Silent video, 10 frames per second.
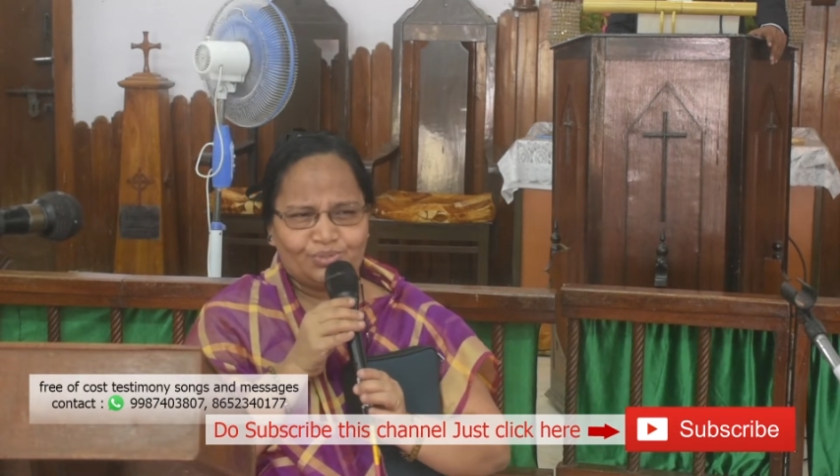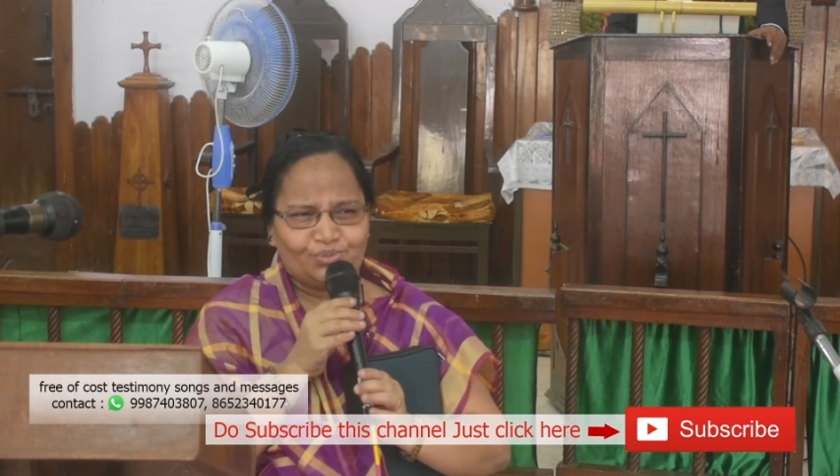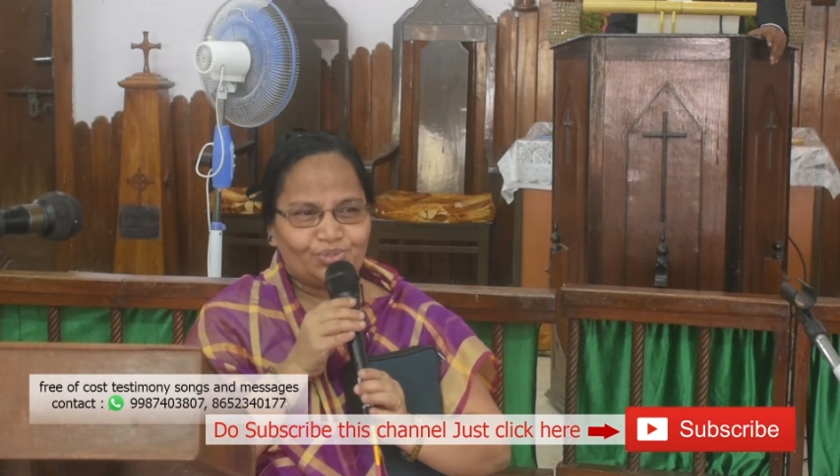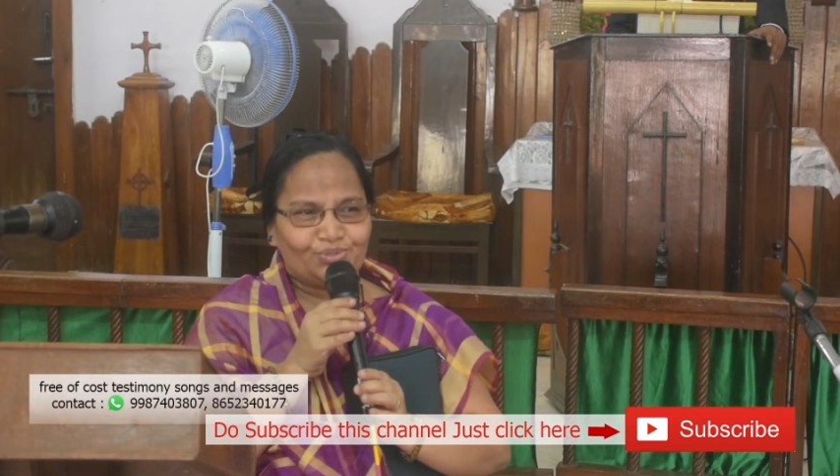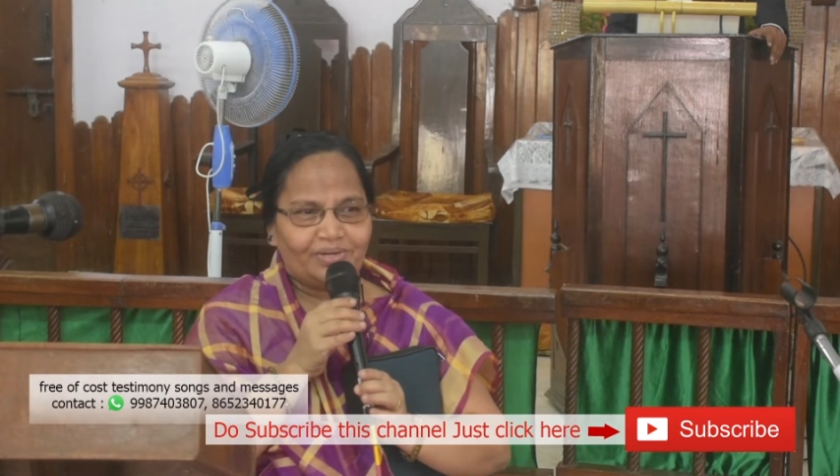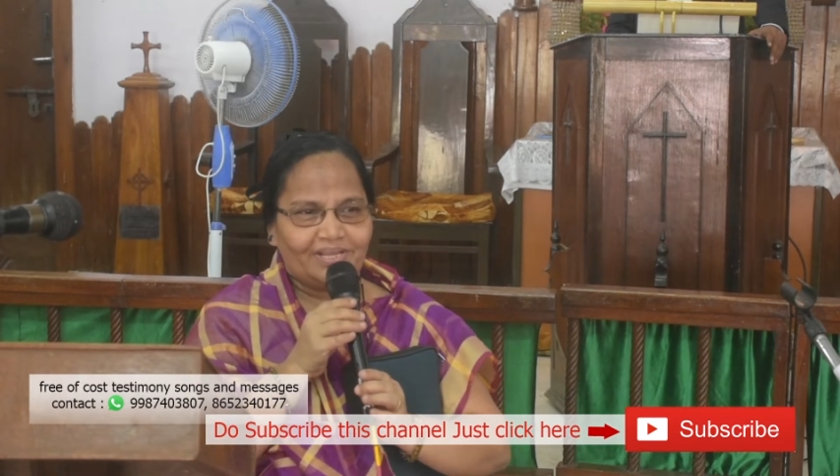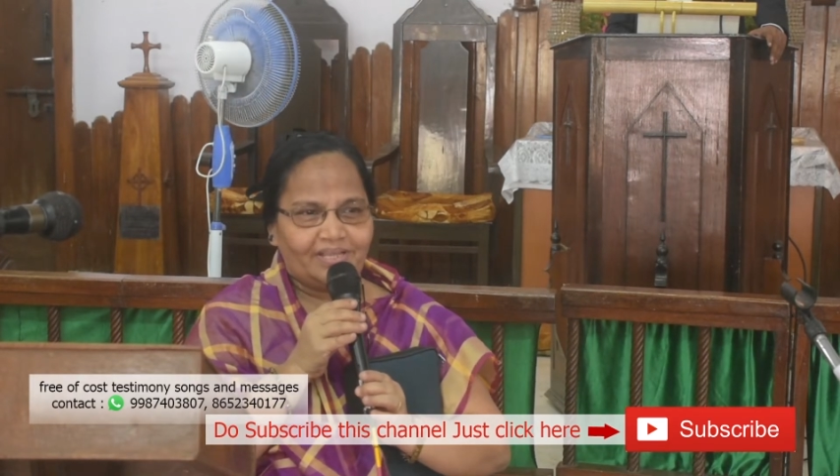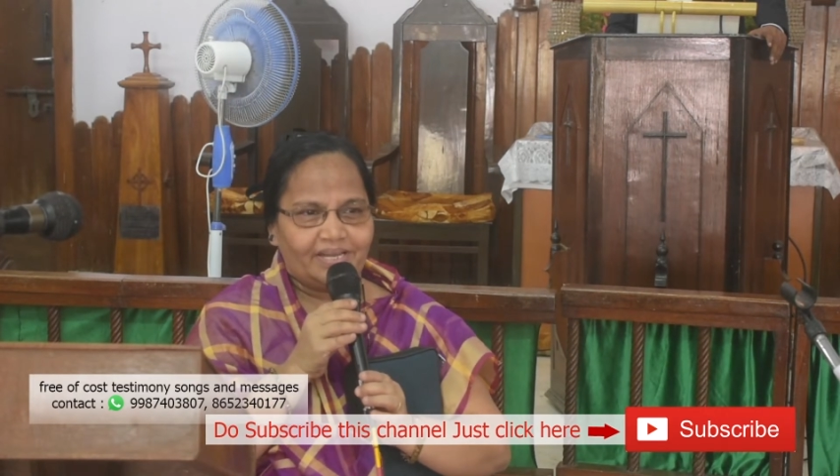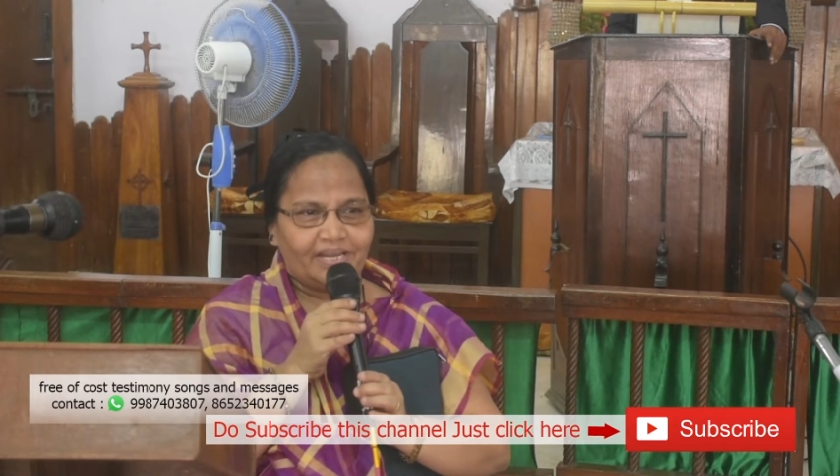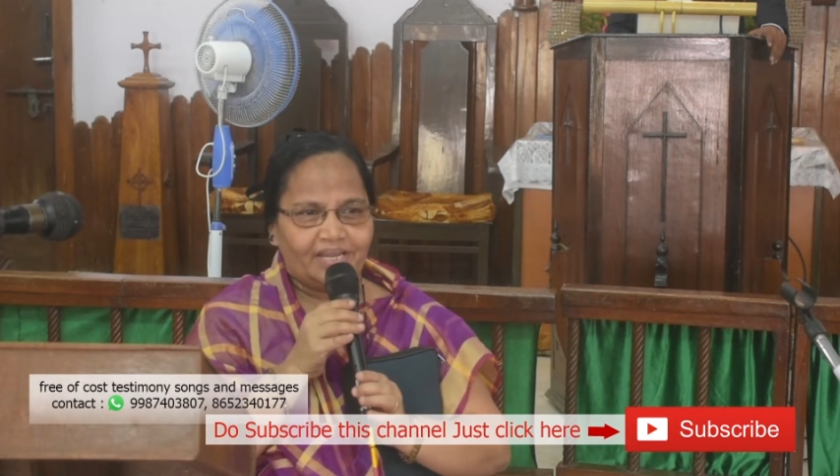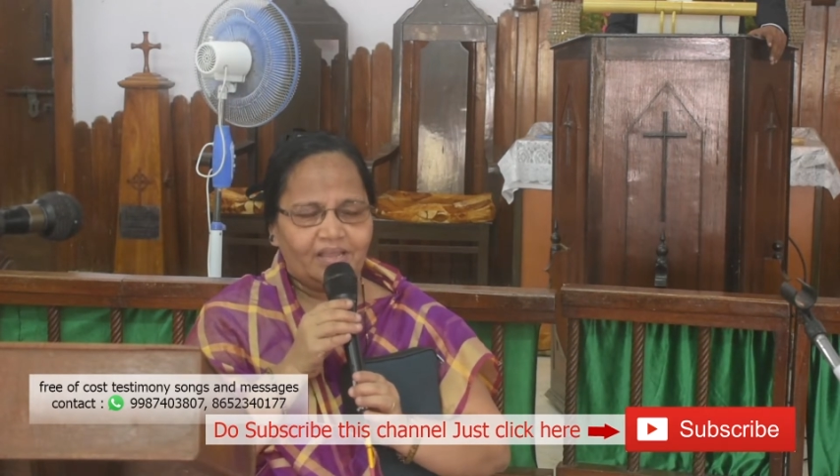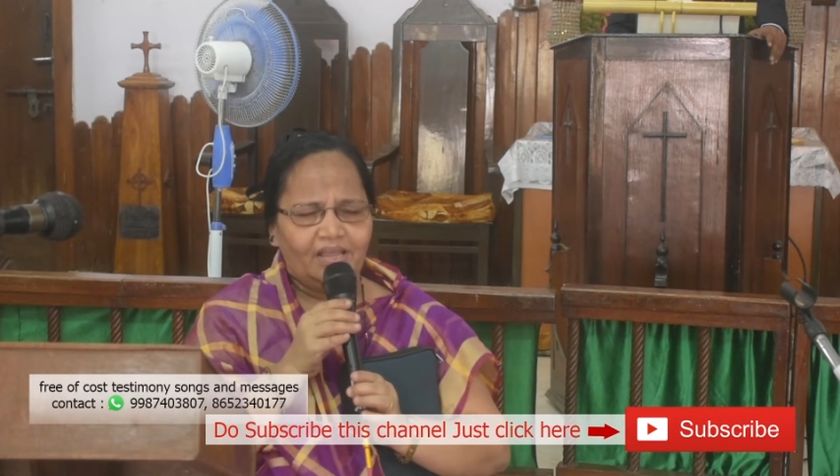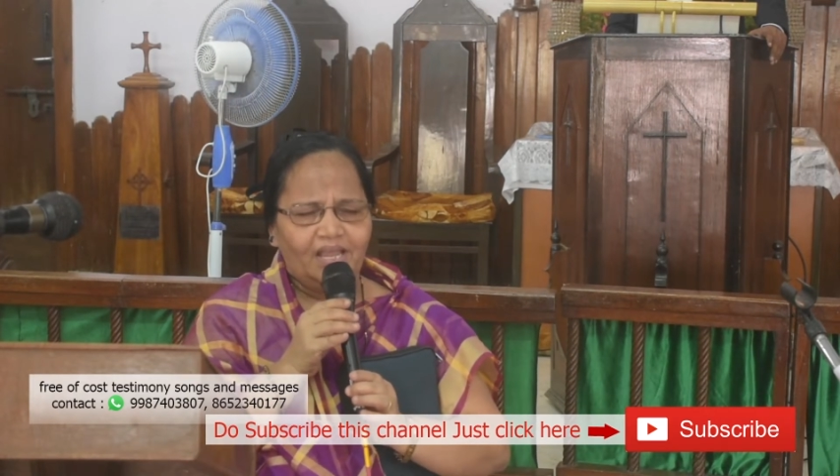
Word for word: చూస్తుండేదాన్ని